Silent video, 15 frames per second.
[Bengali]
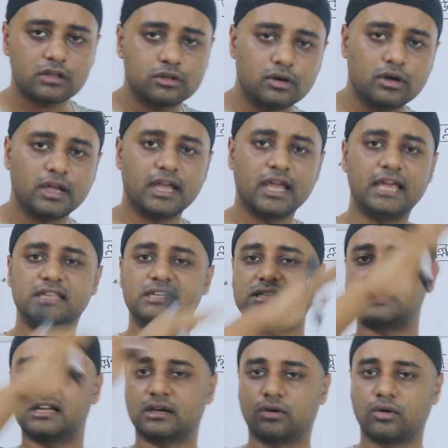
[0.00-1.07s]
তো এই যে
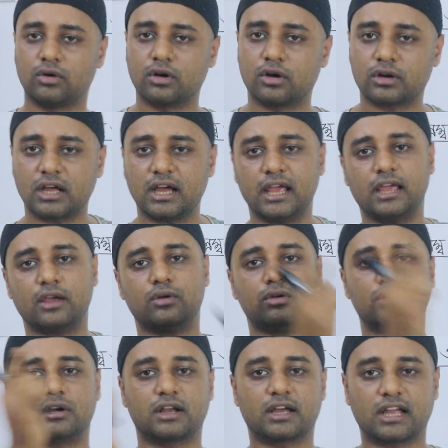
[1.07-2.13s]
যে ঘূর্ণনটা এই
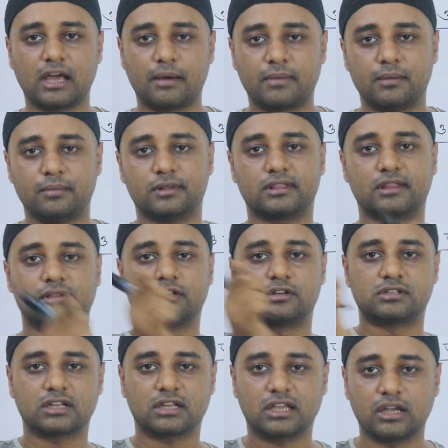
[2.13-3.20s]
ঘূর্ণনটাকে আমরা বলতেছি
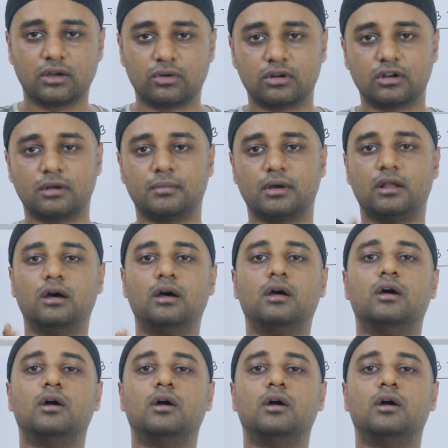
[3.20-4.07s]
হচ্ছে কি ঘূর্ণন বলো